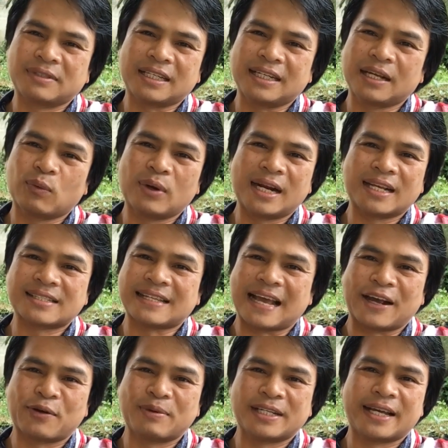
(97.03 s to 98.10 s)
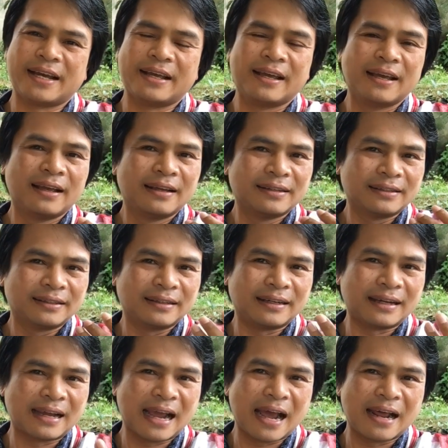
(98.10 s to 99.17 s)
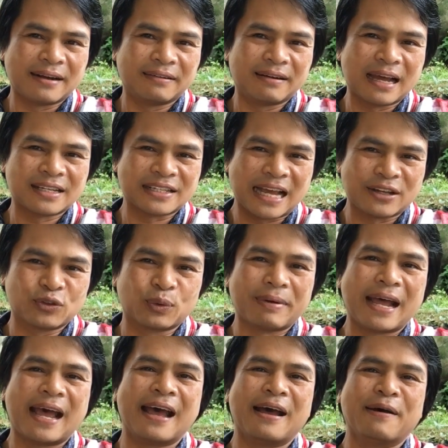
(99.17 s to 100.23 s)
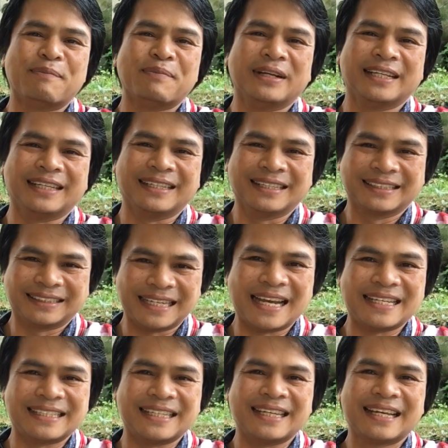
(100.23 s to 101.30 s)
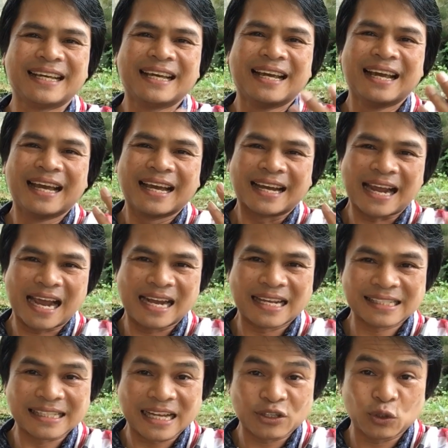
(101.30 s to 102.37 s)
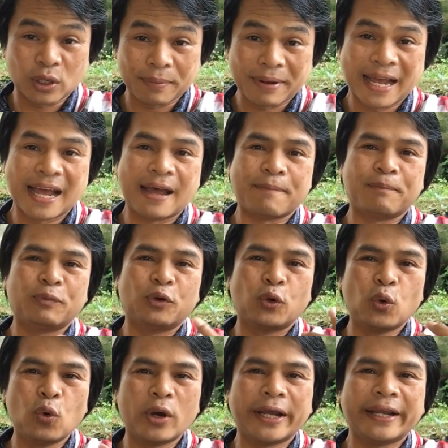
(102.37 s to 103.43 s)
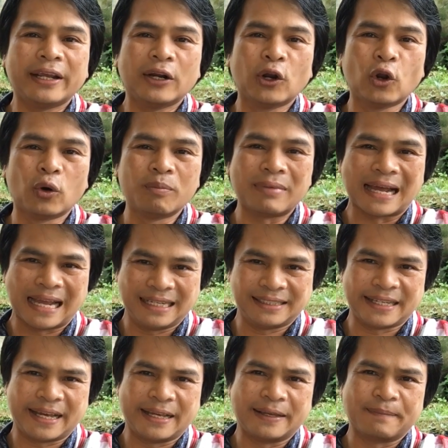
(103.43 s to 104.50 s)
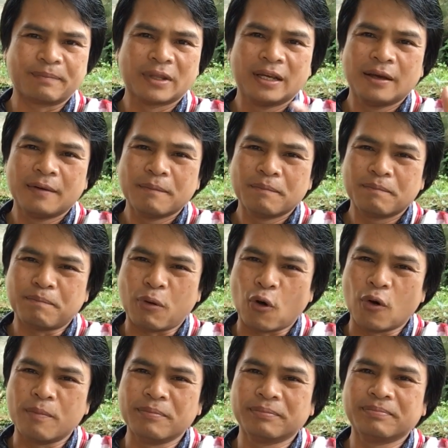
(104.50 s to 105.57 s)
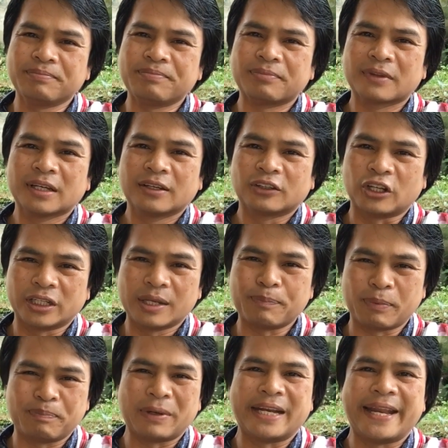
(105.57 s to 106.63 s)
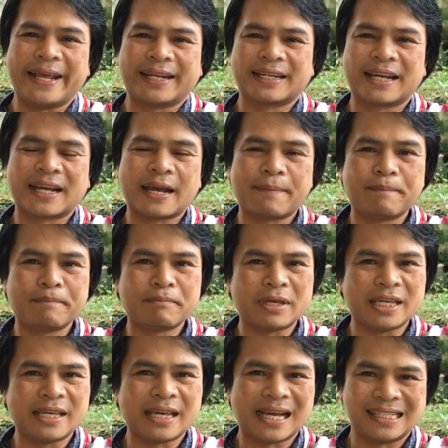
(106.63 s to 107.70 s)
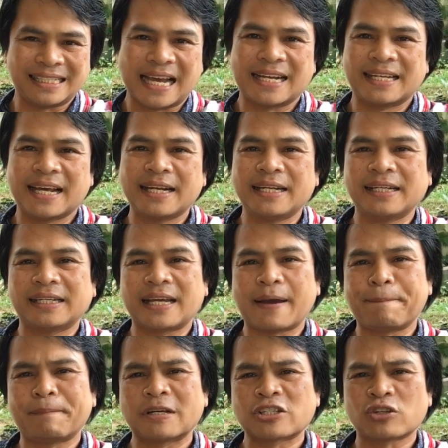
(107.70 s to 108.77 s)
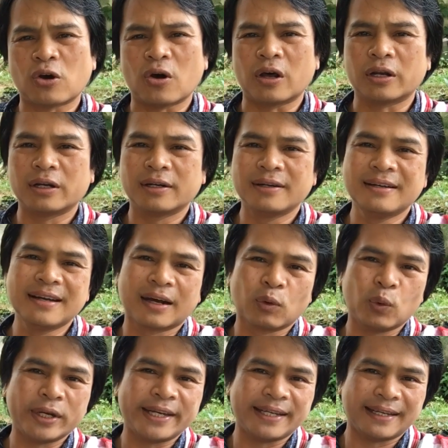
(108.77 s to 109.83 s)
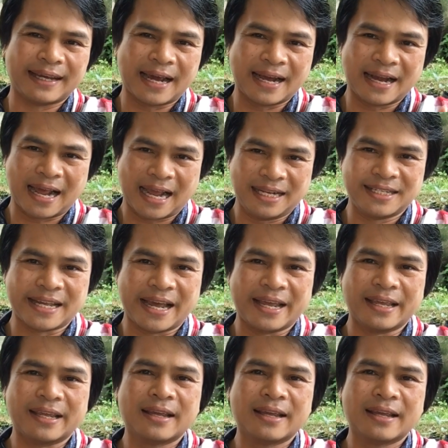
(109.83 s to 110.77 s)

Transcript: จะเรียกว่ารักษาก็ไม่ใช่การรักษาสุขภาพไม่ใช่สิการรักษาสุขภาพด้วยลมหายใจผมตอนที่เป็นเด็กนะครับมีอาจารย์ท่านหนึ่งครับมาสอนเรื่องวิธีการหายใจ